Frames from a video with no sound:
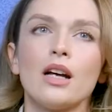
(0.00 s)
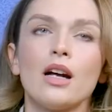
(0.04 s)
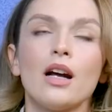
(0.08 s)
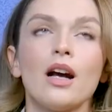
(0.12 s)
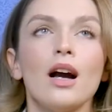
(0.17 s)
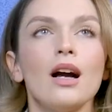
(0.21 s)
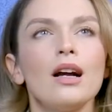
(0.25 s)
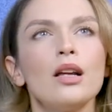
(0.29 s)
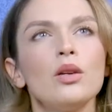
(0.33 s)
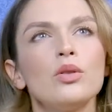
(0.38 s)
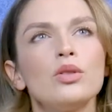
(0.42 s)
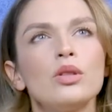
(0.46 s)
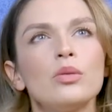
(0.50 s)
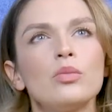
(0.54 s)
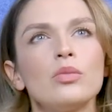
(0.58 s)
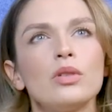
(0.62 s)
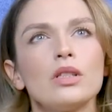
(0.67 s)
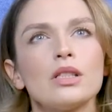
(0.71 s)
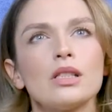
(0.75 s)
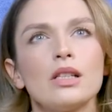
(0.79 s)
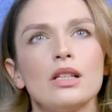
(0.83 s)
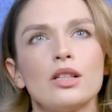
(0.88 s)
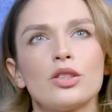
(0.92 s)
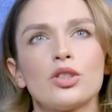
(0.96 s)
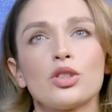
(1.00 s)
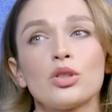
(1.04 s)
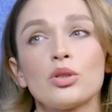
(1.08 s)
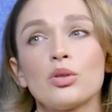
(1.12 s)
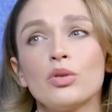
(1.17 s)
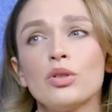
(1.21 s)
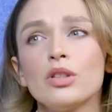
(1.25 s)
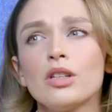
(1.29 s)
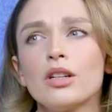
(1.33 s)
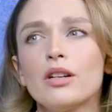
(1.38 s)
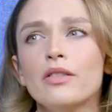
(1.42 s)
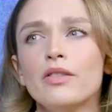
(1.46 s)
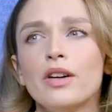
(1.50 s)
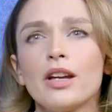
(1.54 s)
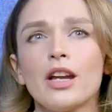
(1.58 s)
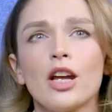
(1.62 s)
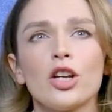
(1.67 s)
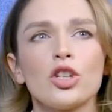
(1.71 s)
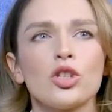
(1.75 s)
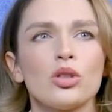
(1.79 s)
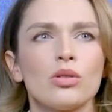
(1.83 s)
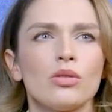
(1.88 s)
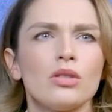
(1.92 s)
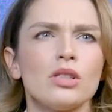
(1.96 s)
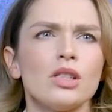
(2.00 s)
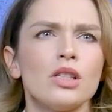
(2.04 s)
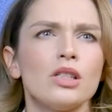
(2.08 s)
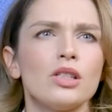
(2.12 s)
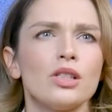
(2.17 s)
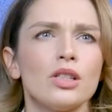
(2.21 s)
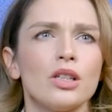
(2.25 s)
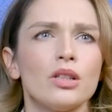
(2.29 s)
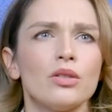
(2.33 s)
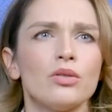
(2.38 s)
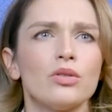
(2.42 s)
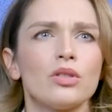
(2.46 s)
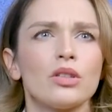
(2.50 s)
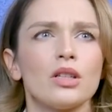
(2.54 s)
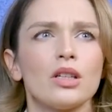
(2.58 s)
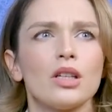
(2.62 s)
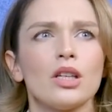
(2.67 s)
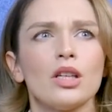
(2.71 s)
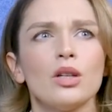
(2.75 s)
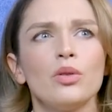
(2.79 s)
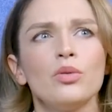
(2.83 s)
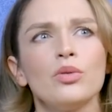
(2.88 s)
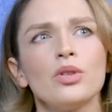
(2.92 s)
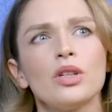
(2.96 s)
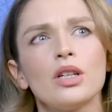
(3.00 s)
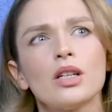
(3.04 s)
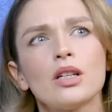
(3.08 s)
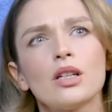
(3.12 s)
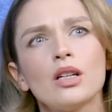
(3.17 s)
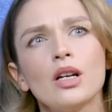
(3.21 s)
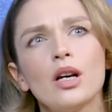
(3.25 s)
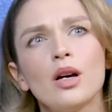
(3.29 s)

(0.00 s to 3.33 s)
как люди мыслят, что они говорят, что они делают, какие у них